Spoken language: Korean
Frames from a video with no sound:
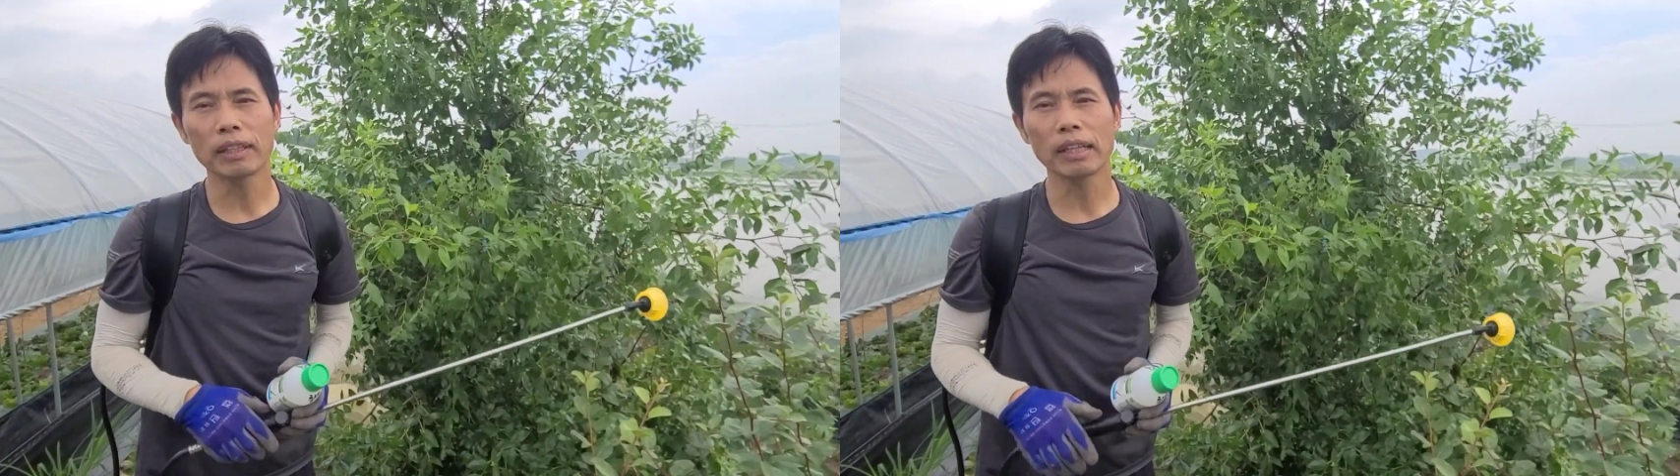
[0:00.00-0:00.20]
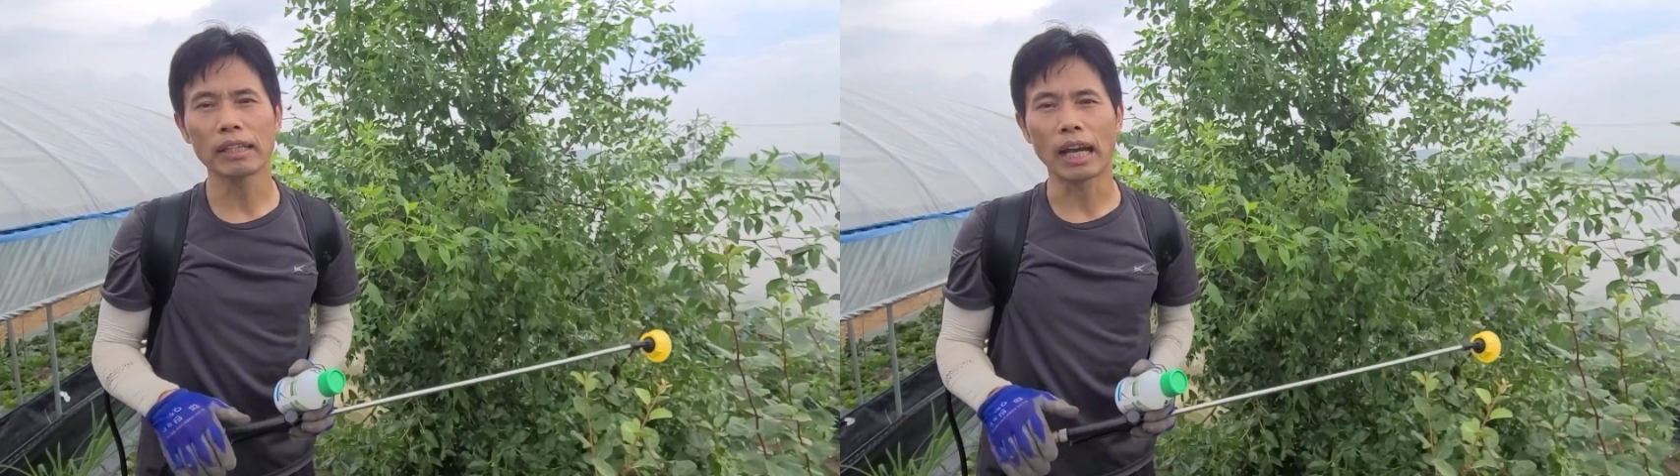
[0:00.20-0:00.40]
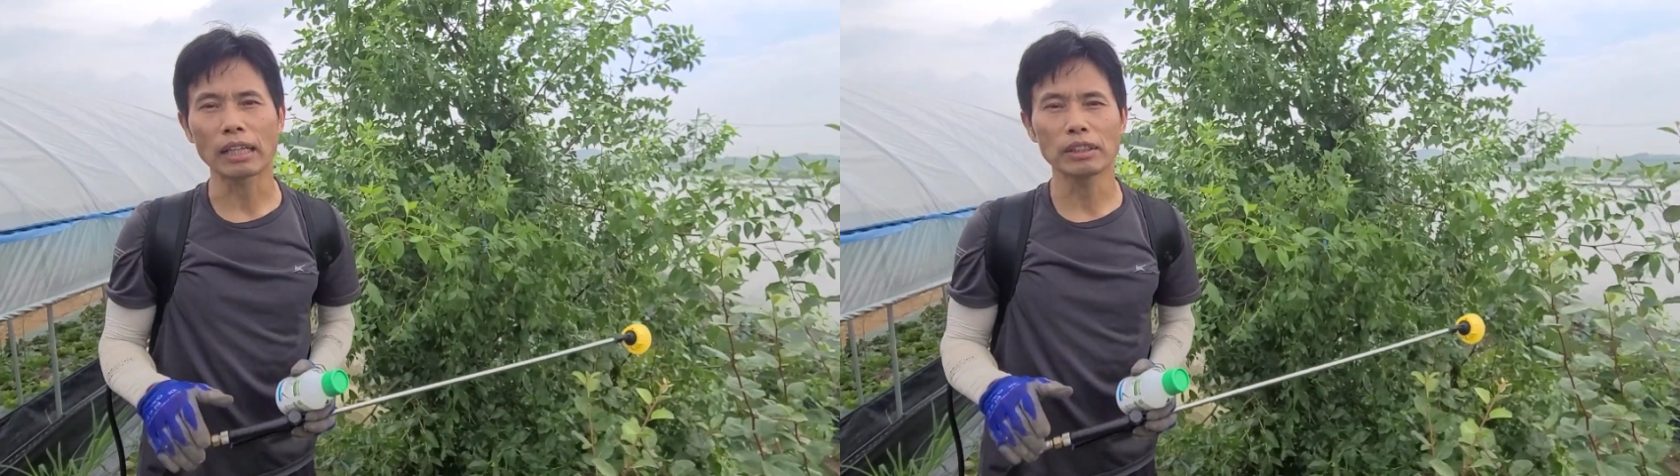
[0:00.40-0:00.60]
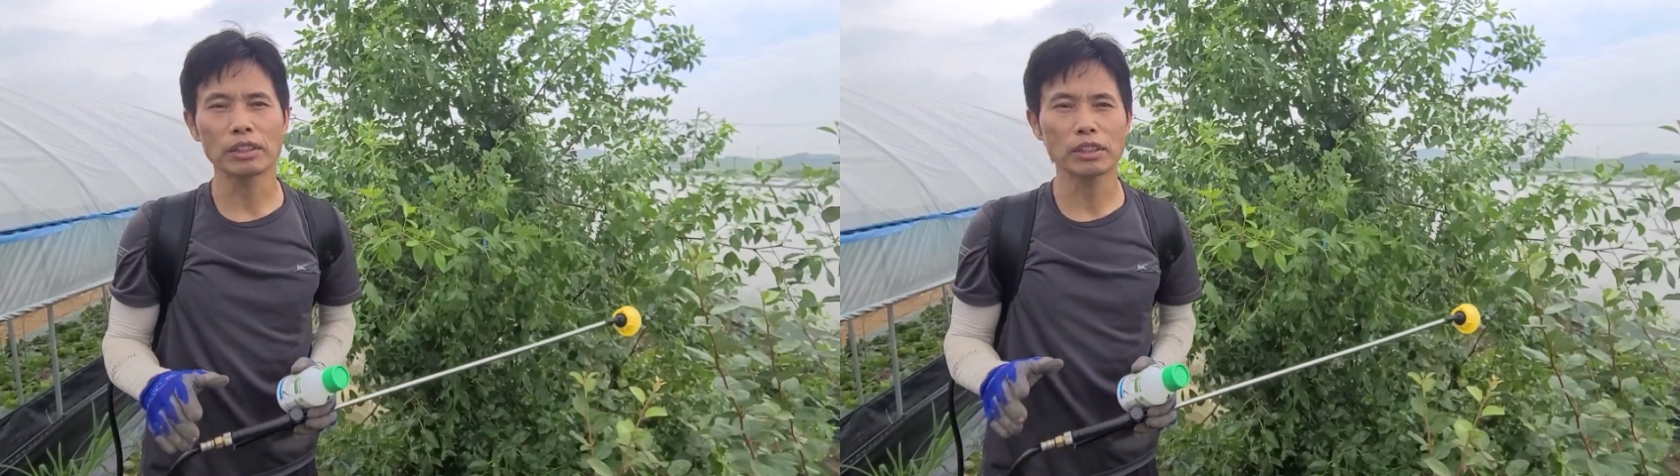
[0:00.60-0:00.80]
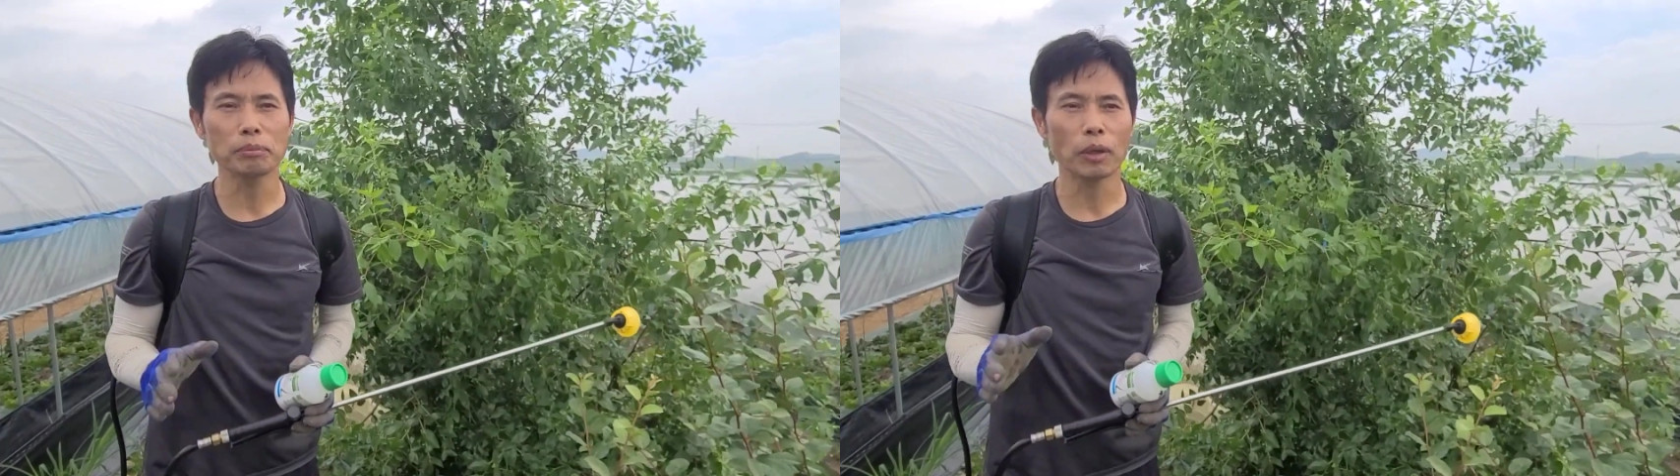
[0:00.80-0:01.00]
때
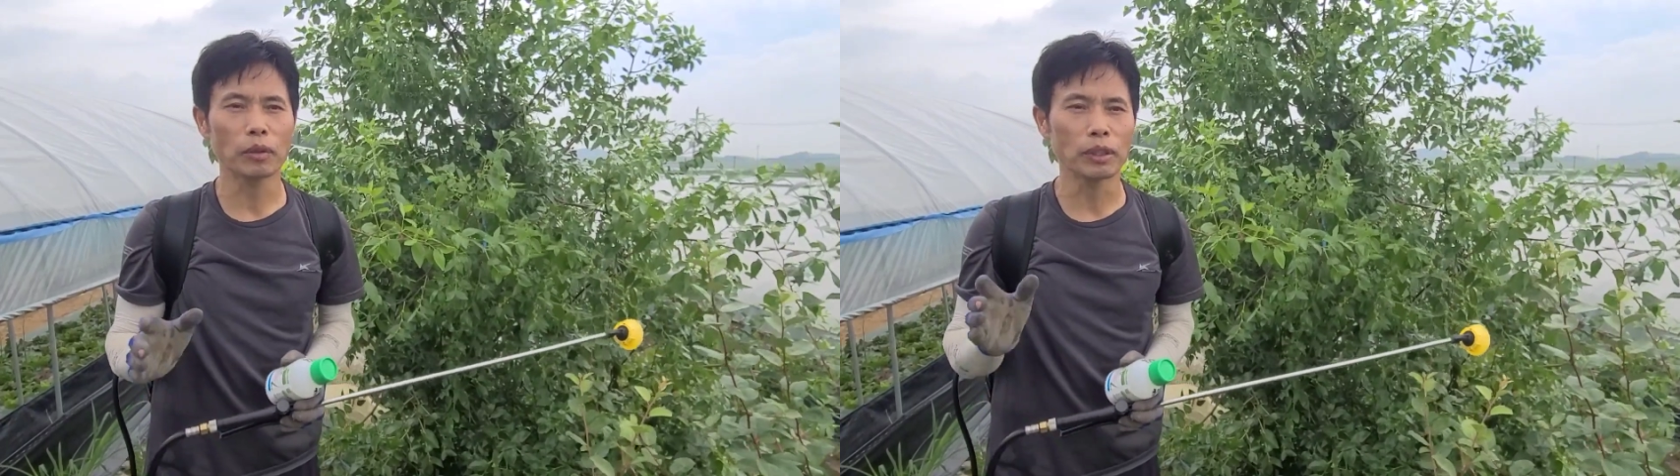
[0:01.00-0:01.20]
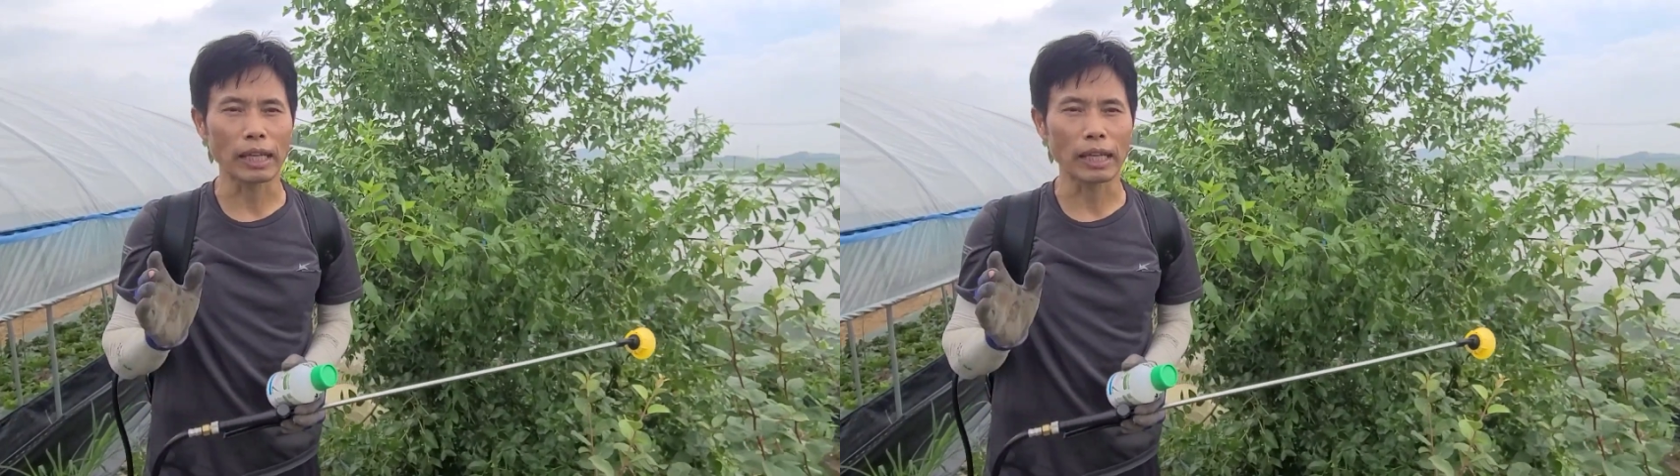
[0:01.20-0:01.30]
약을 치면